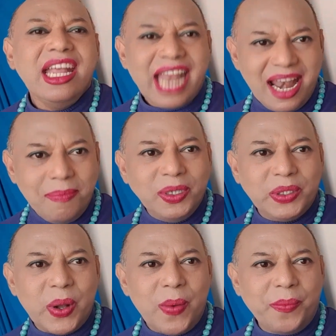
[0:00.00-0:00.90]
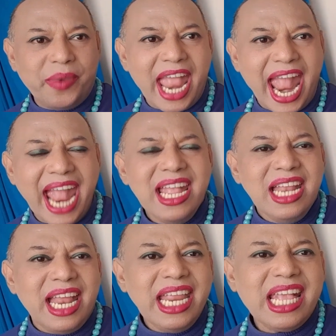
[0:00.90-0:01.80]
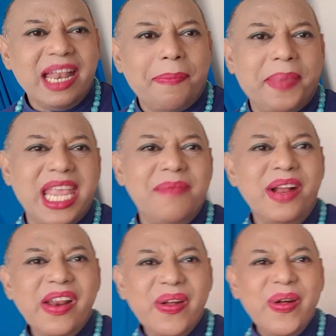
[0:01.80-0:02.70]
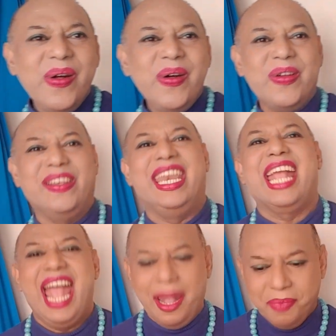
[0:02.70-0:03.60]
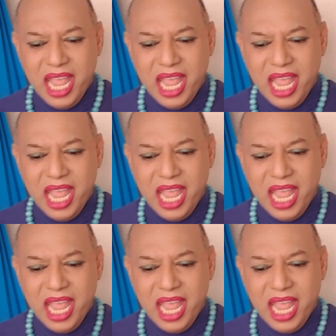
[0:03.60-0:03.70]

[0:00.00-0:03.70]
ท่านผู้ชมนะท่านที่เกิดปีมะโรงนะคะ